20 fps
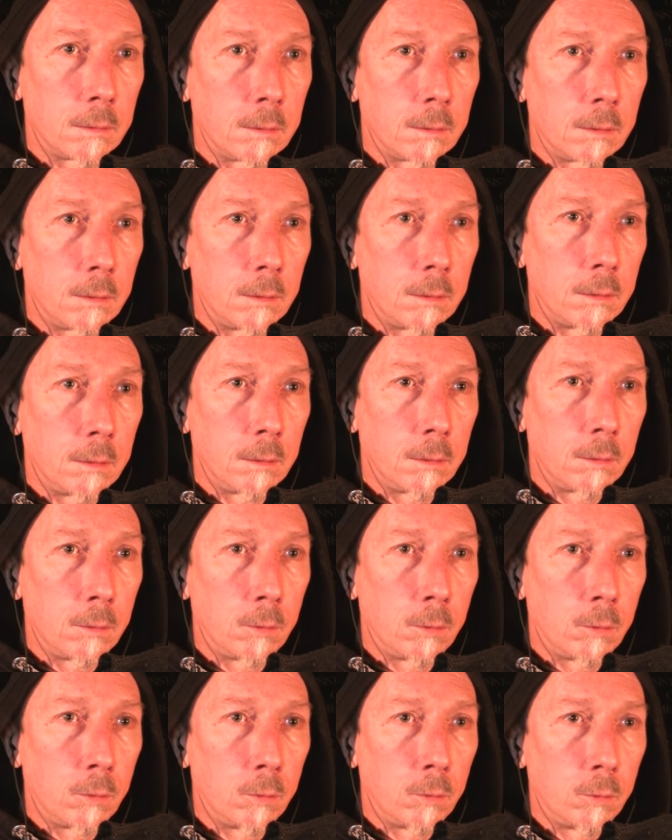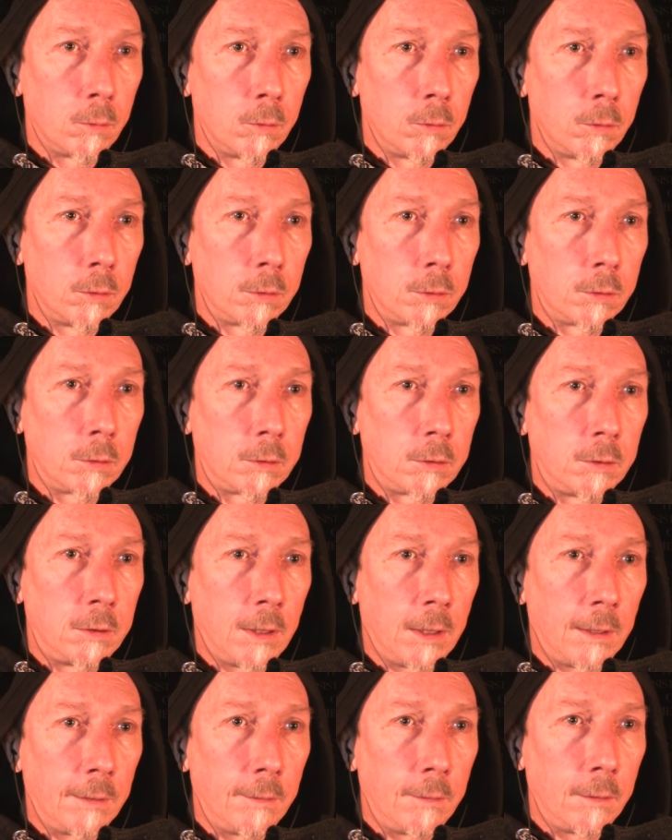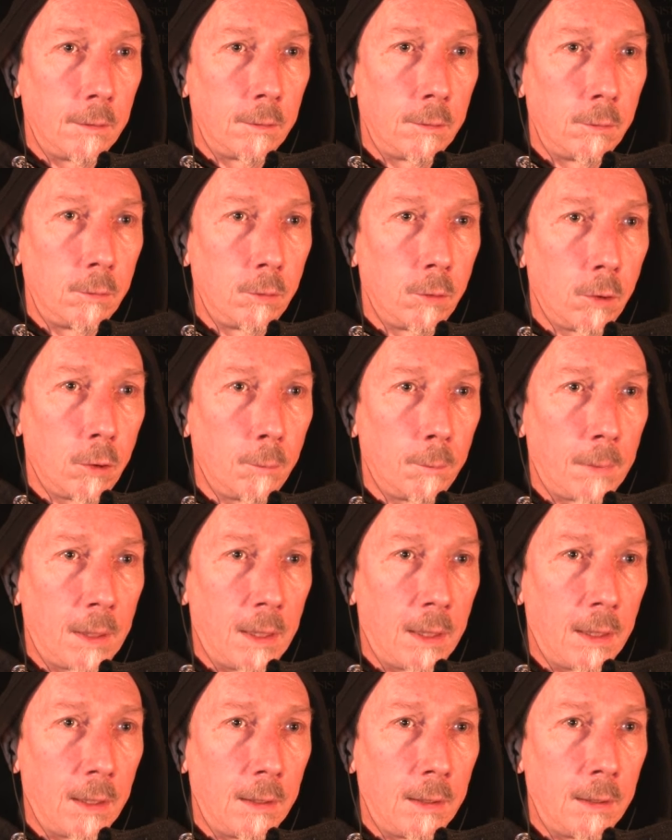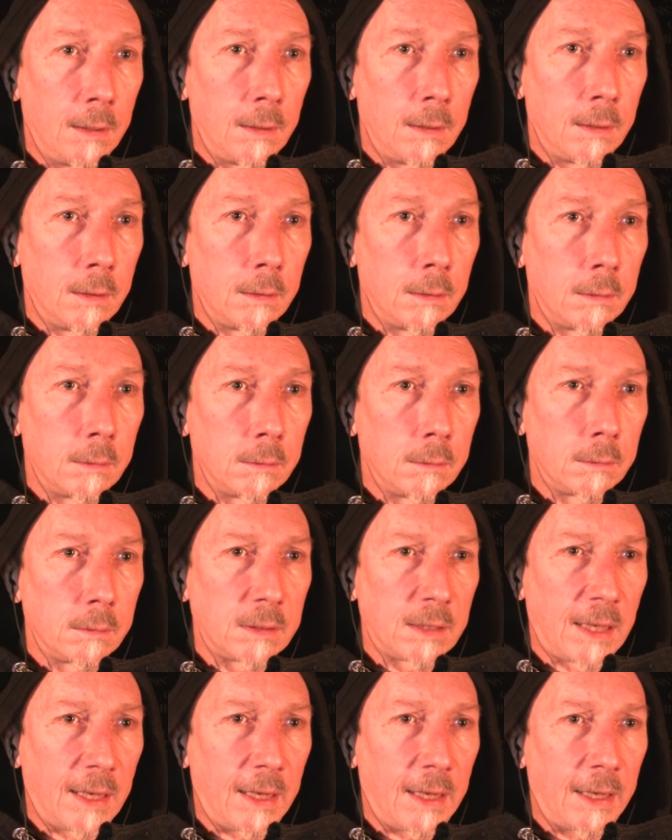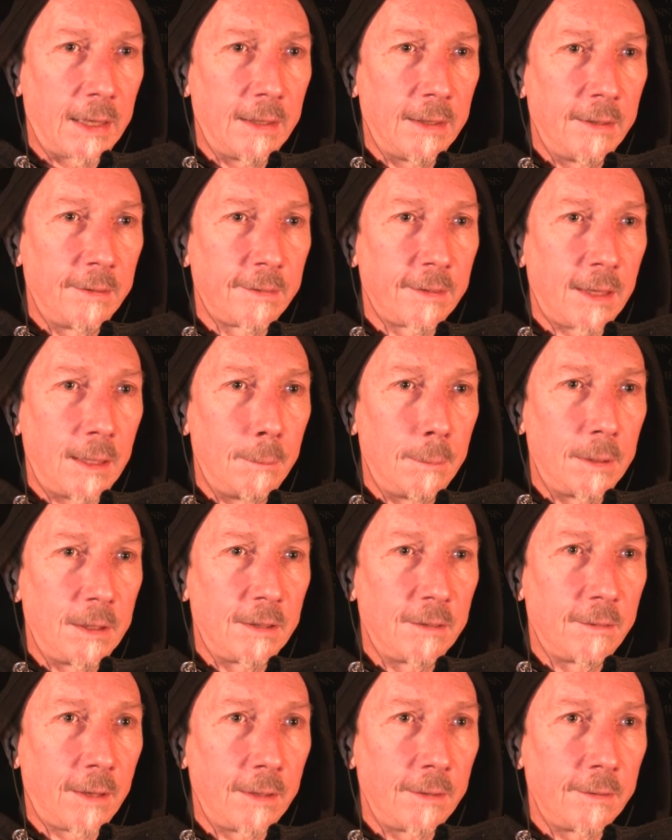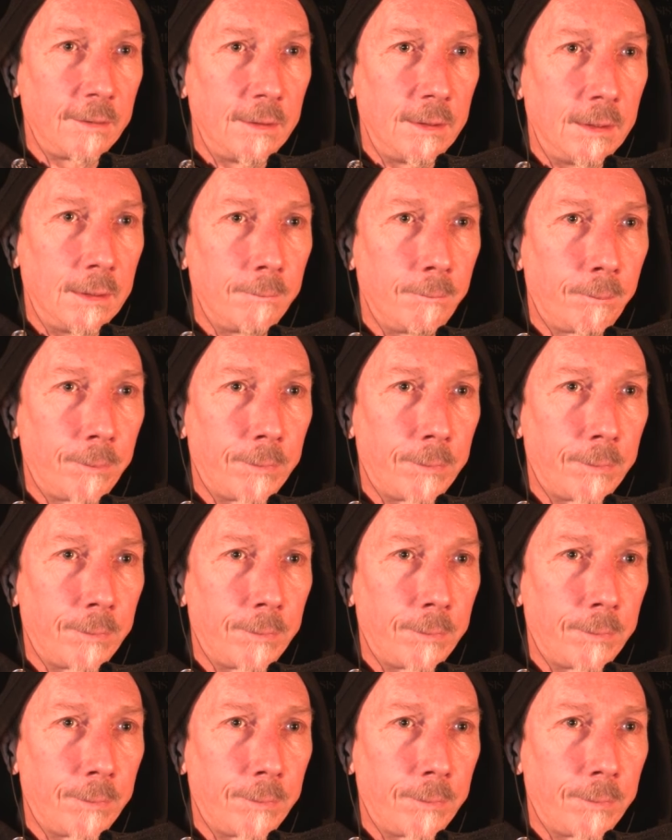Äh, und dann nochmal, ja, Heilsalbe, ich weiß nicht.